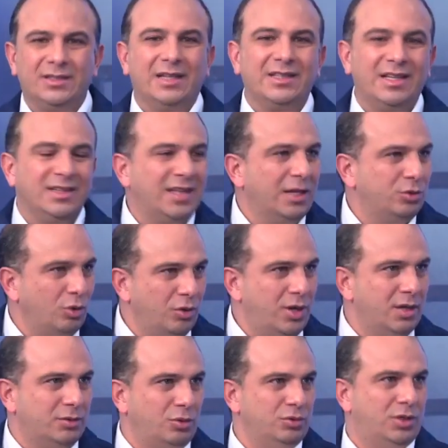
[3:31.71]

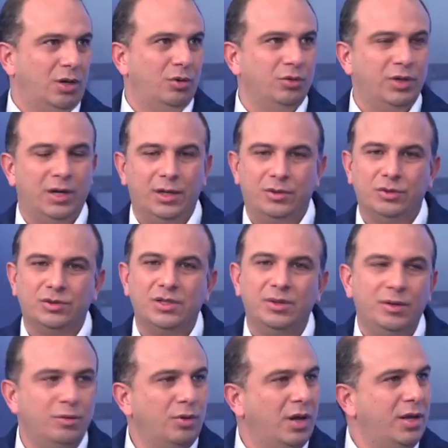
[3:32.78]
atentatorias contra los derechos
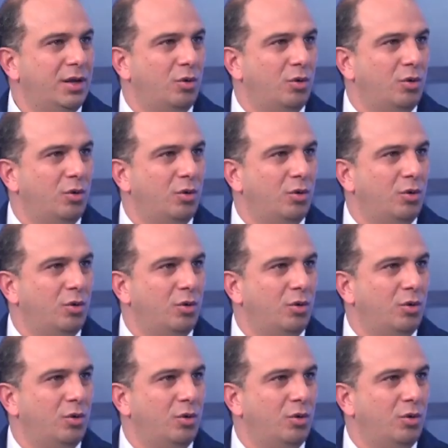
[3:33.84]
individuales